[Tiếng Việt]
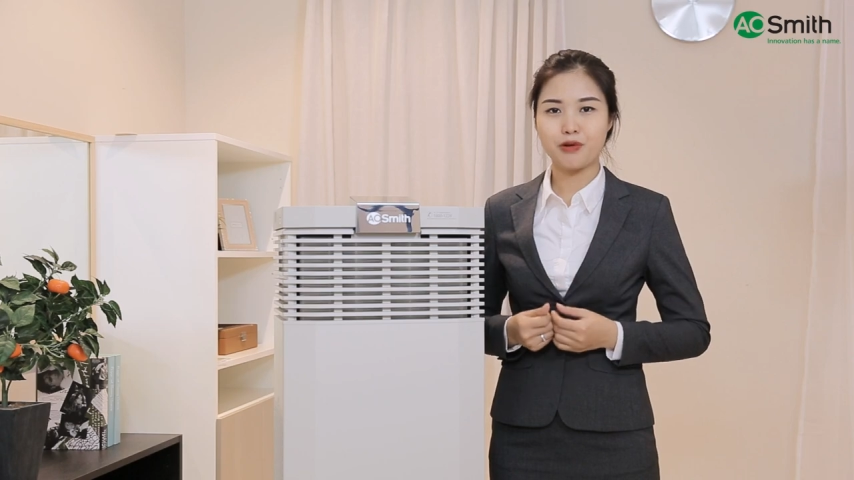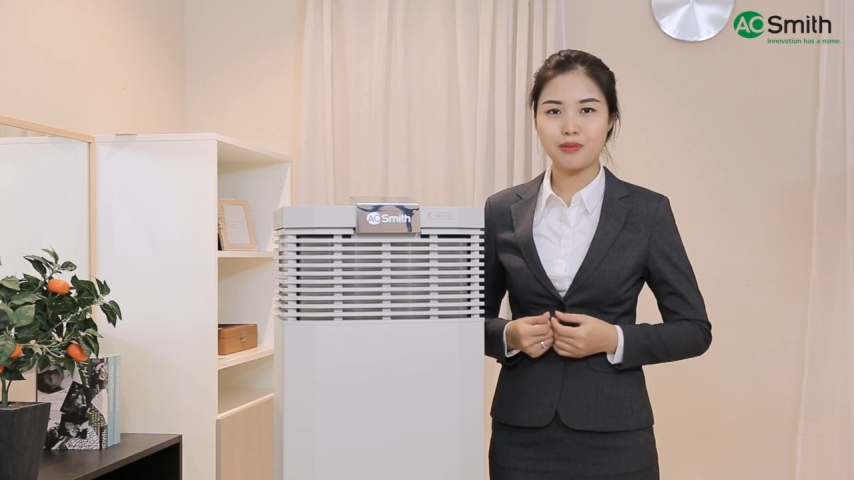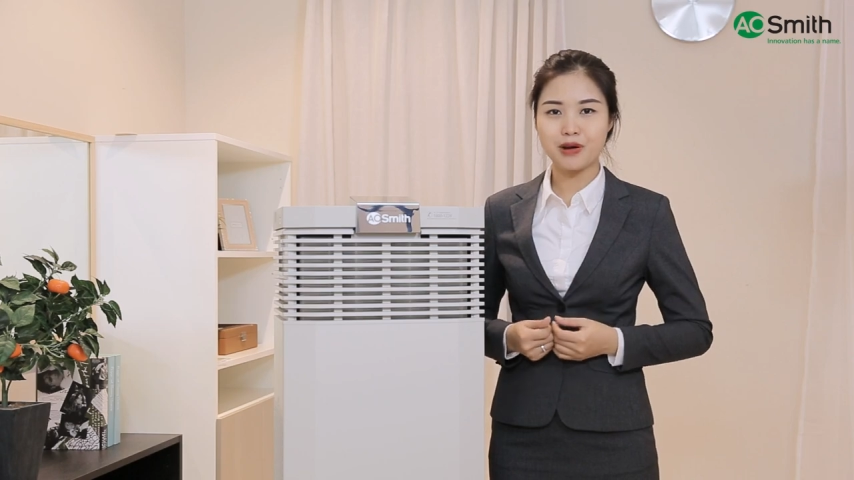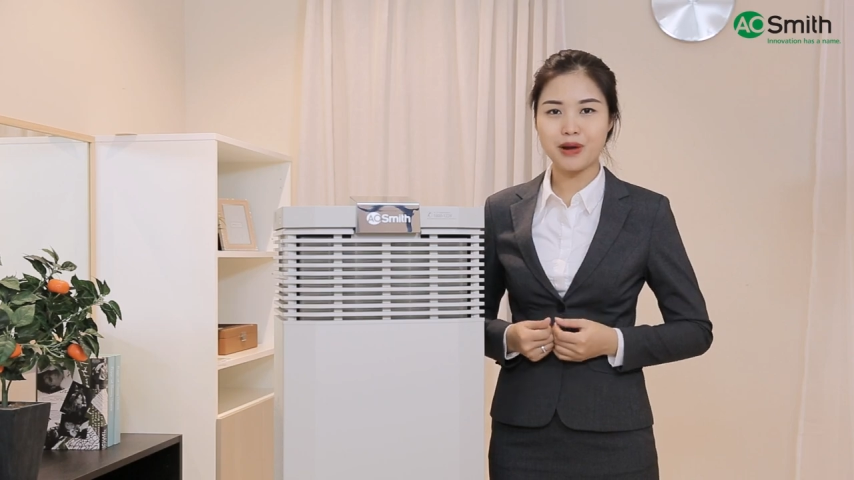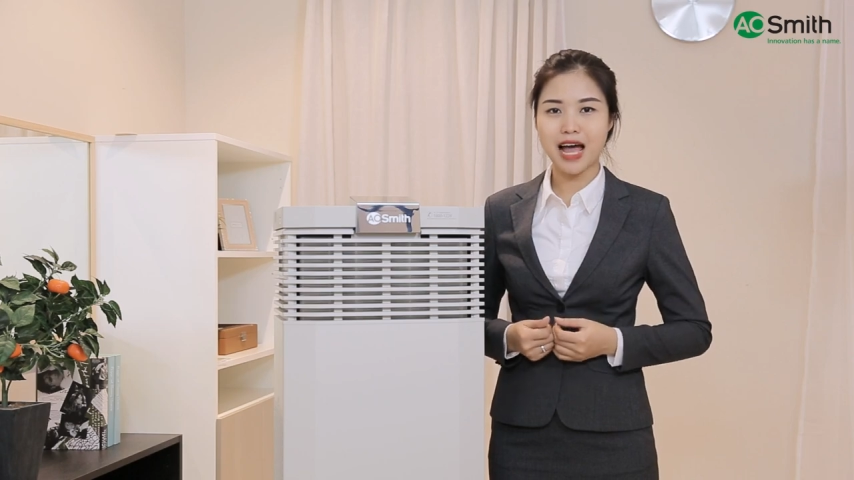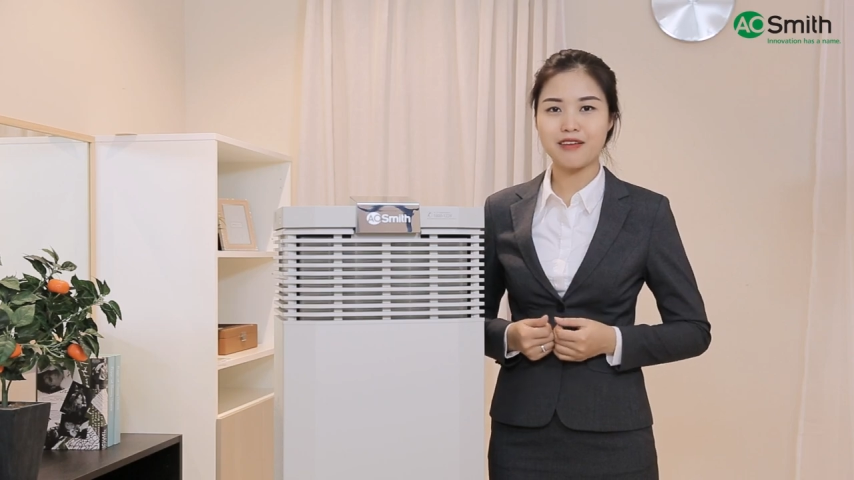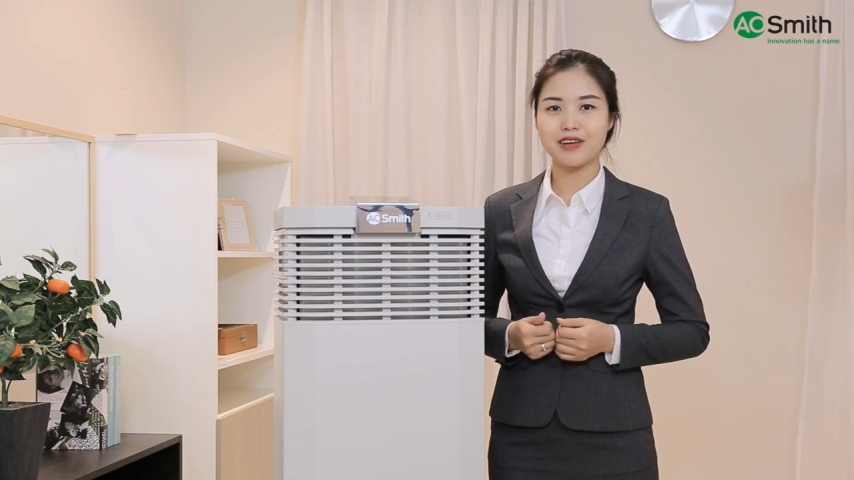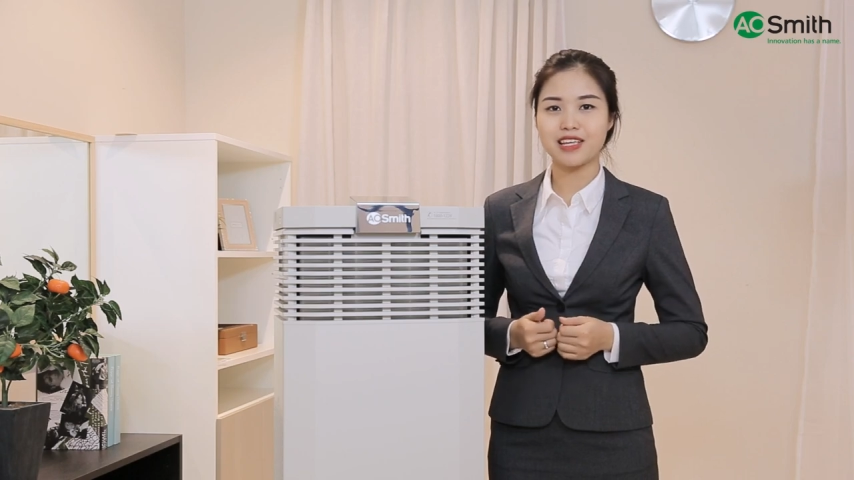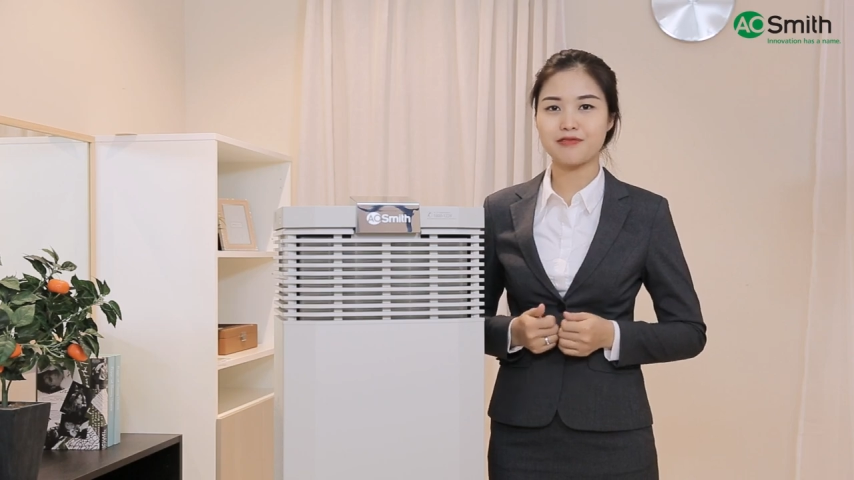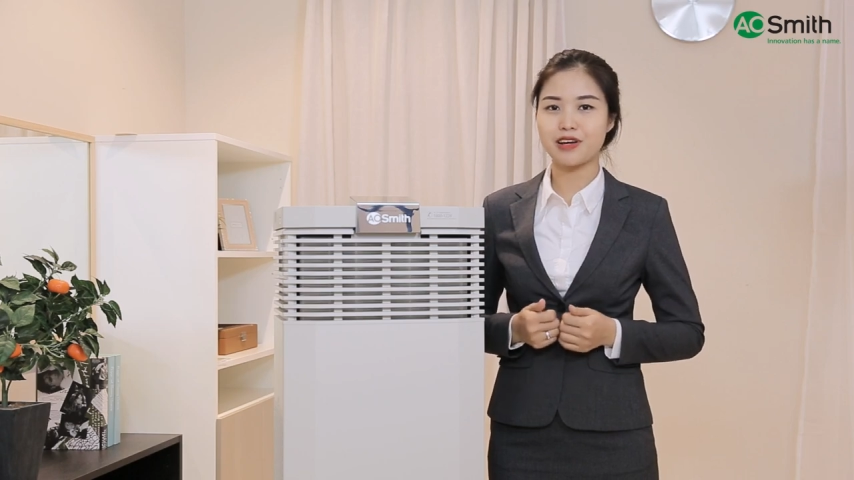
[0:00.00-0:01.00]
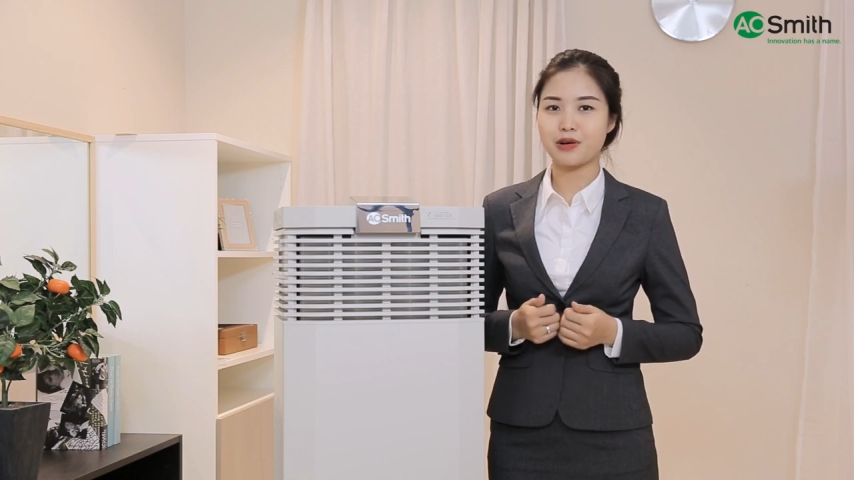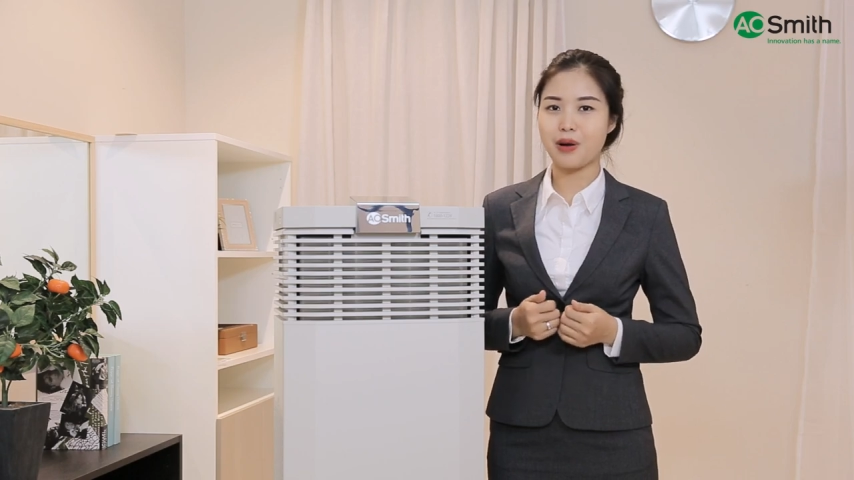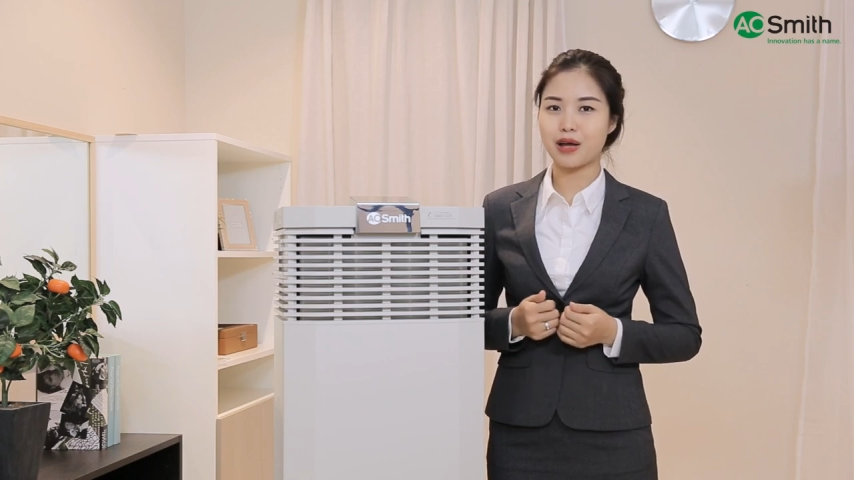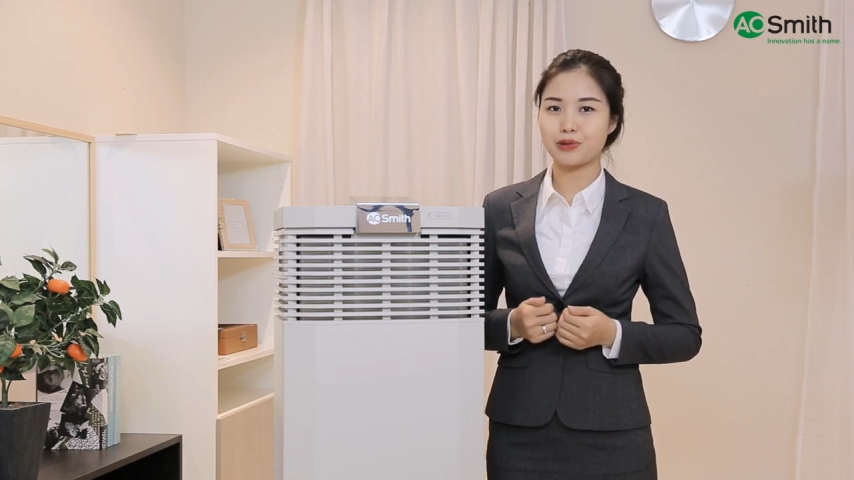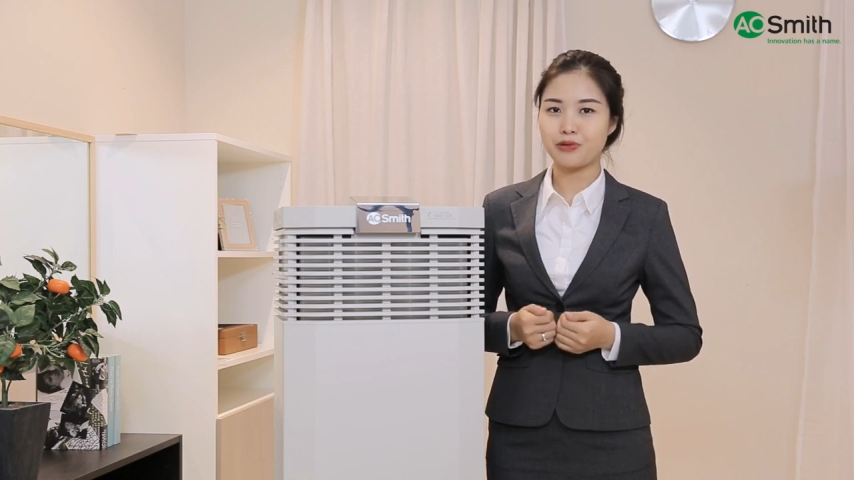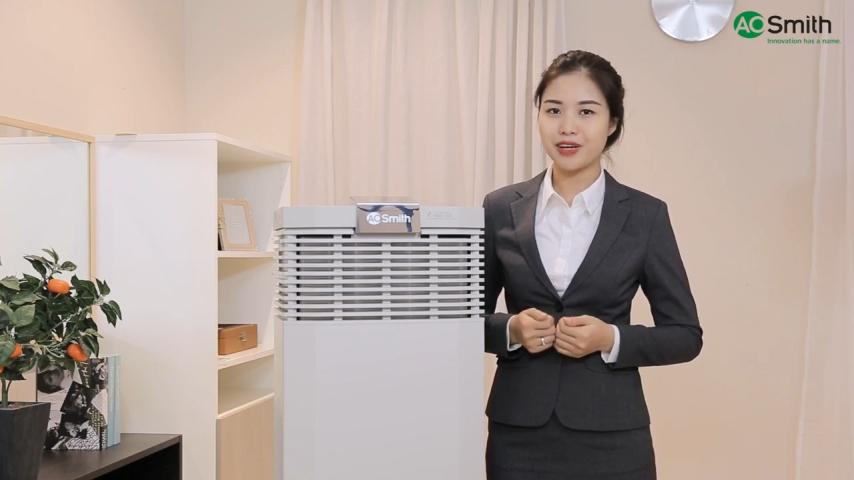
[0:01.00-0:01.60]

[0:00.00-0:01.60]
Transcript: cùng ưu đãi và những phần quà thú